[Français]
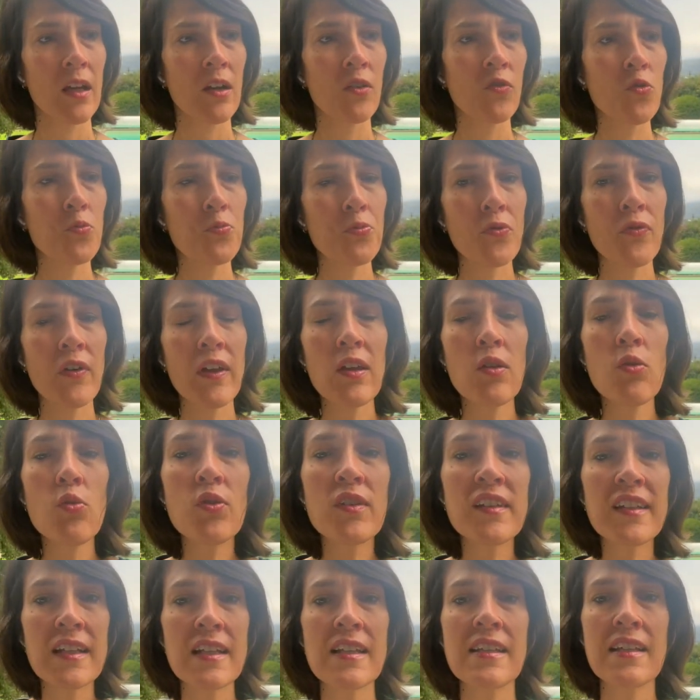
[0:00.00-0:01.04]
Vous pouvez
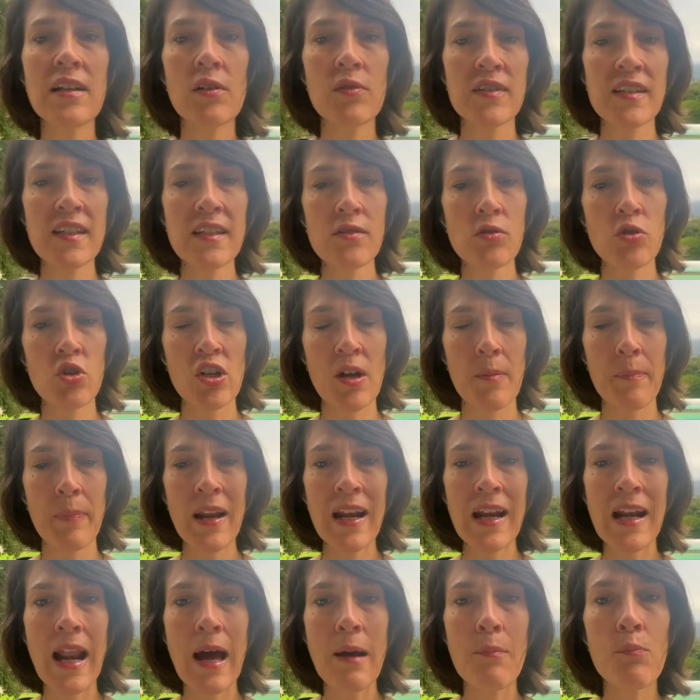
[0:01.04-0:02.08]
utiliser aussi ce que
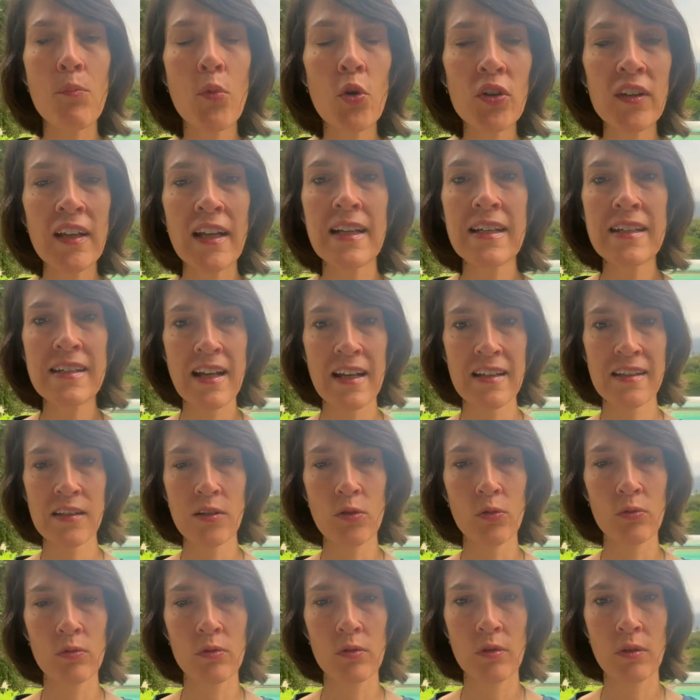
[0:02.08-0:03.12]
j'appelle la
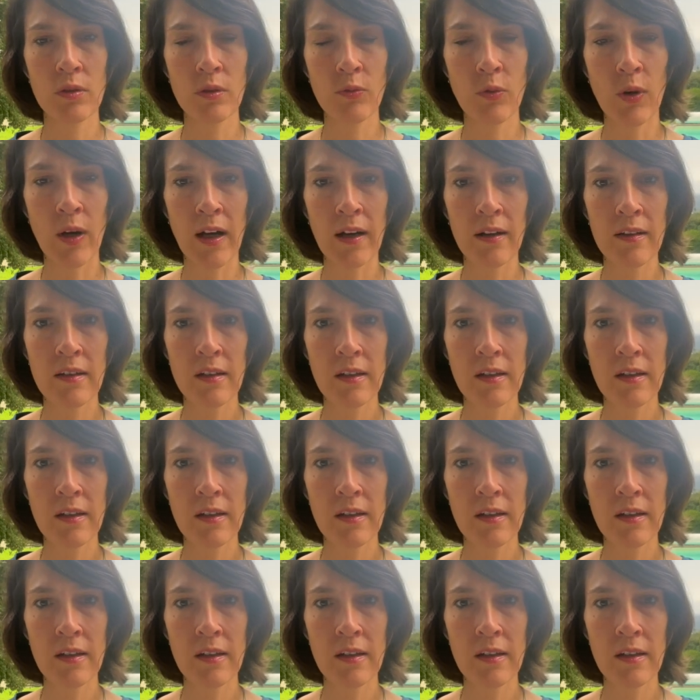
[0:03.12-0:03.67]
modélisation. Voilà.